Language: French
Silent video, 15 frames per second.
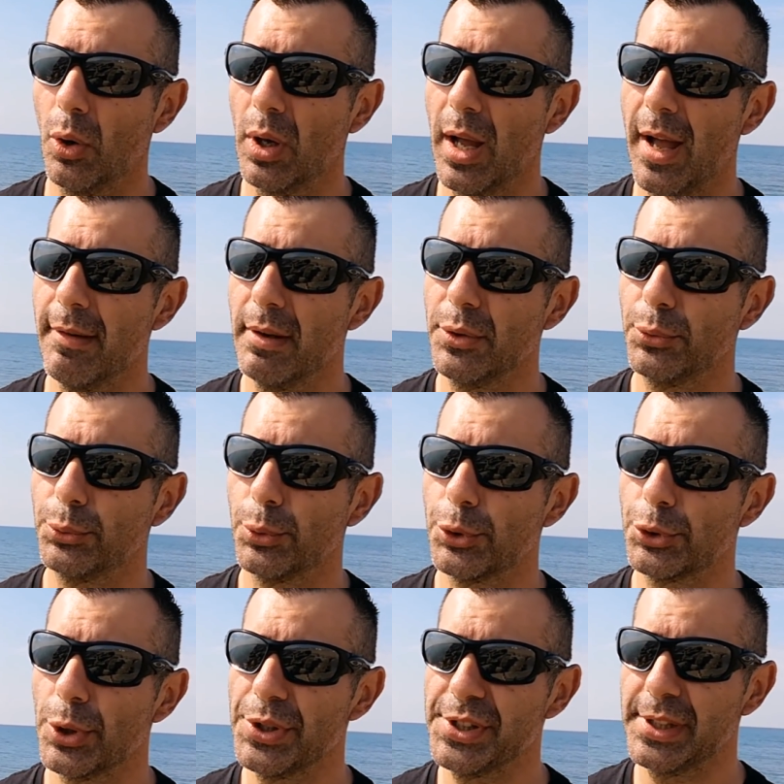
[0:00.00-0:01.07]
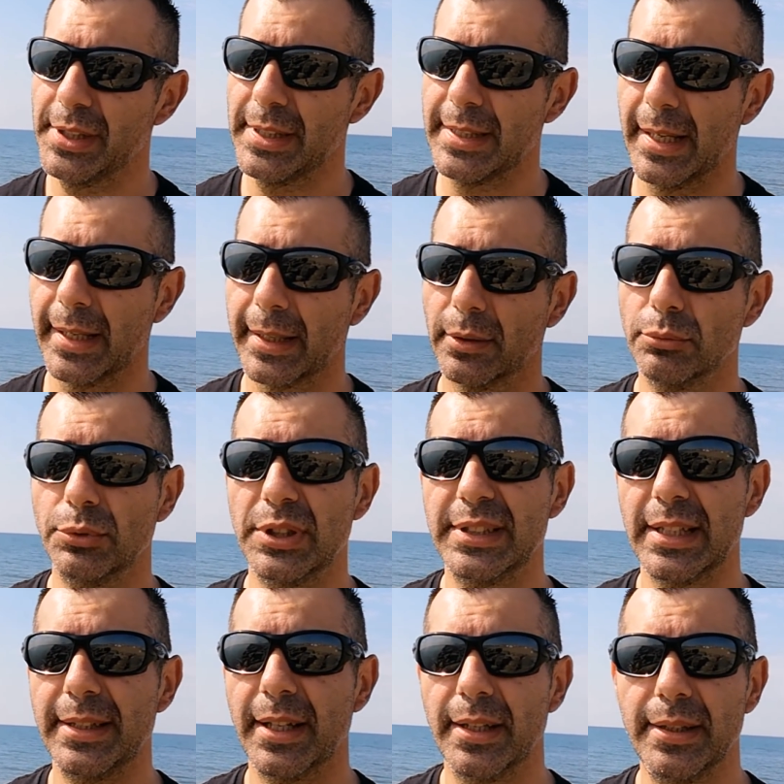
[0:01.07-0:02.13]
Alors avant toute chose, il y a une
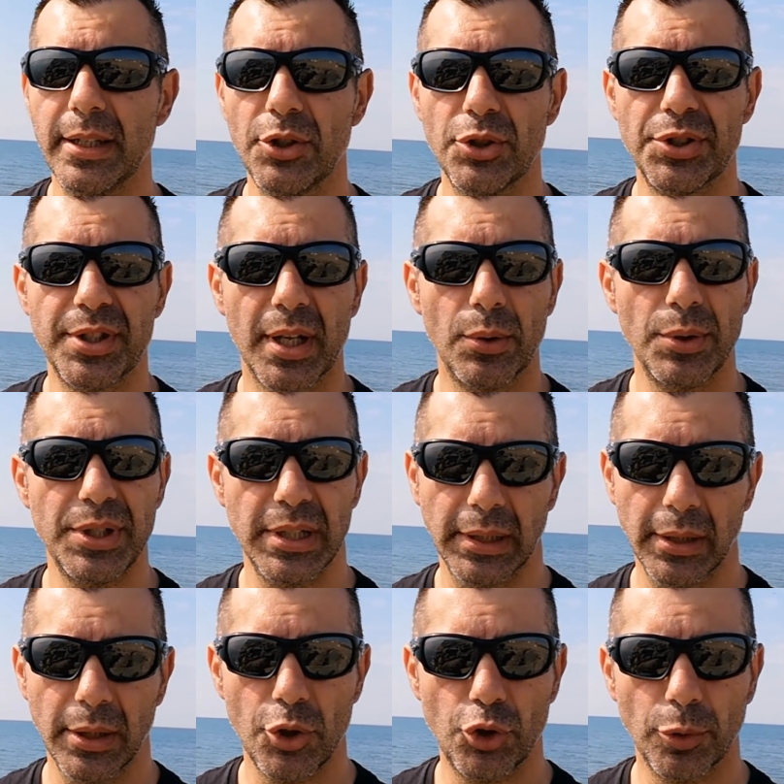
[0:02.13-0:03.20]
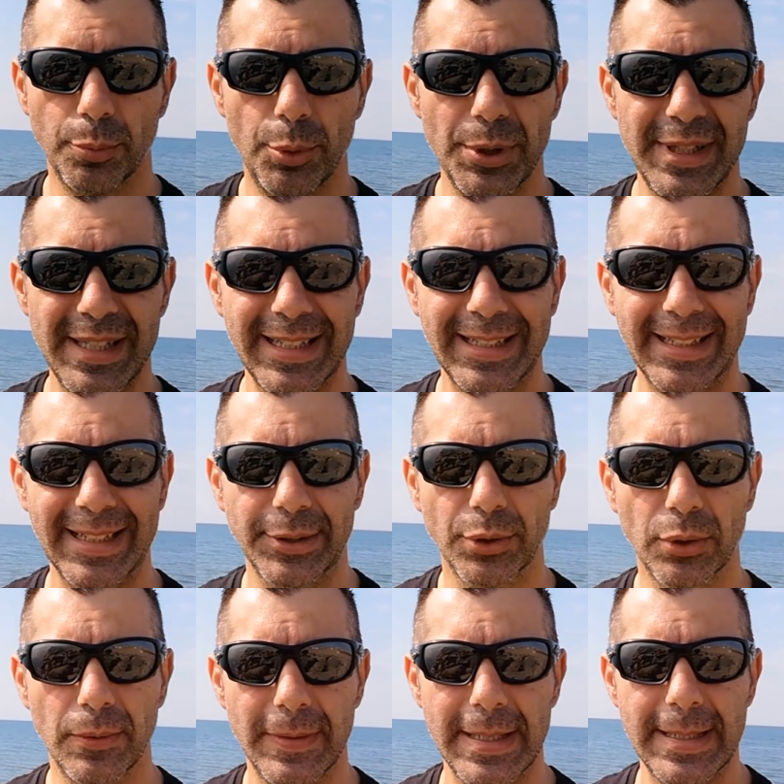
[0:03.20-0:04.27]
dizaine d'années, je tiens à le dire, je pesais
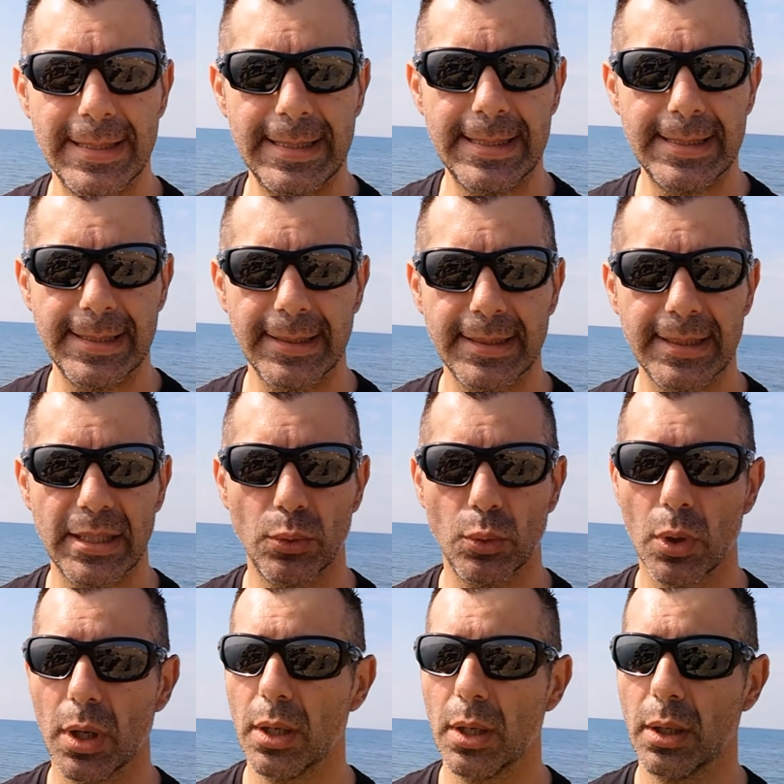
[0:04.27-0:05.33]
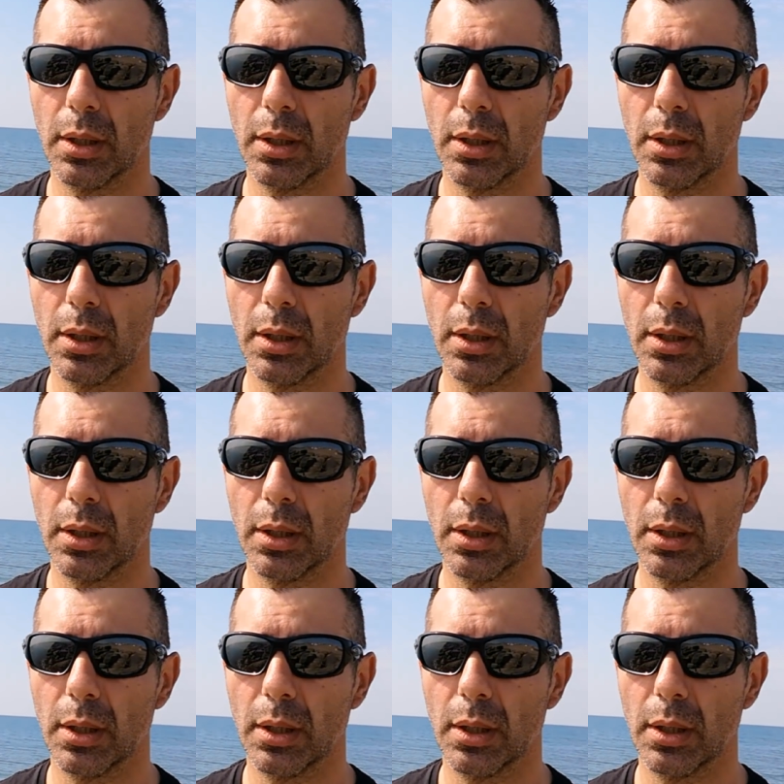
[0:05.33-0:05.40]
97 kg.